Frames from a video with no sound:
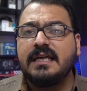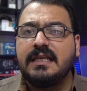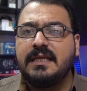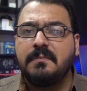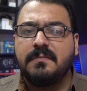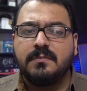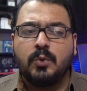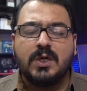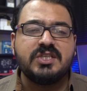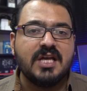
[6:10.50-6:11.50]
اللي
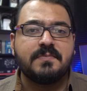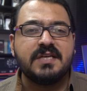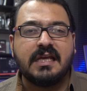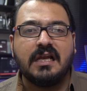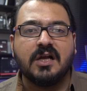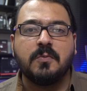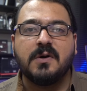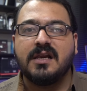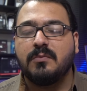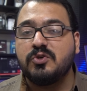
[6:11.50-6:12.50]
موجه بشكل
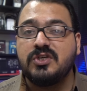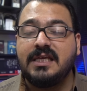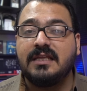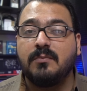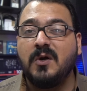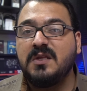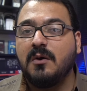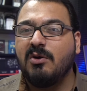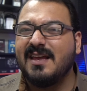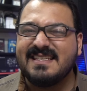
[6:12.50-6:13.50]
اكبر لمنشئين
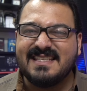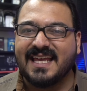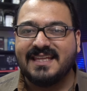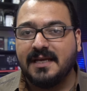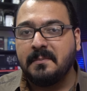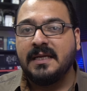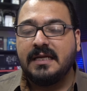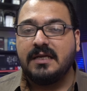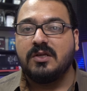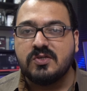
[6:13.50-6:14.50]
المحتوى ولاستخدام
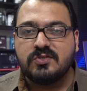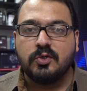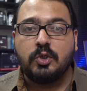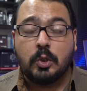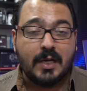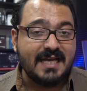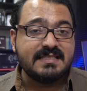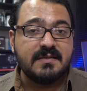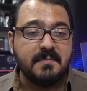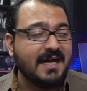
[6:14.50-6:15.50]
الاستوديو هاي
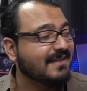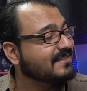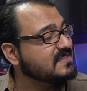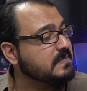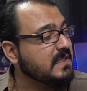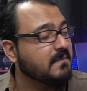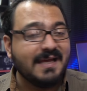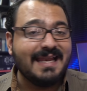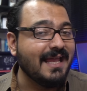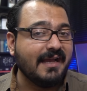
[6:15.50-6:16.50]
السماعه
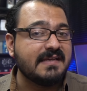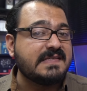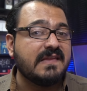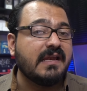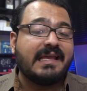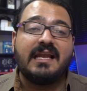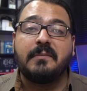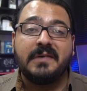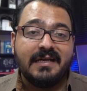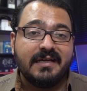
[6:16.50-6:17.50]
تصميمها لا يعكس هذا
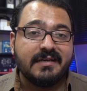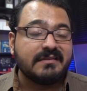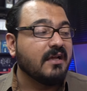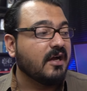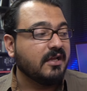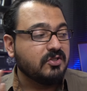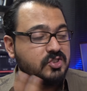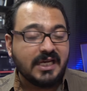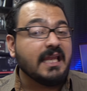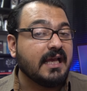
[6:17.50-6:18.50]
الكلام اطلاقا
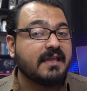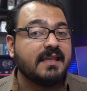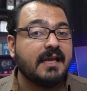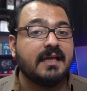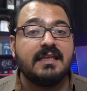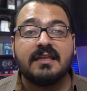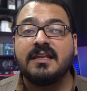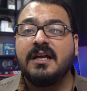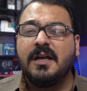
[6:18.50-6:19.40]
شكلها كثير حديث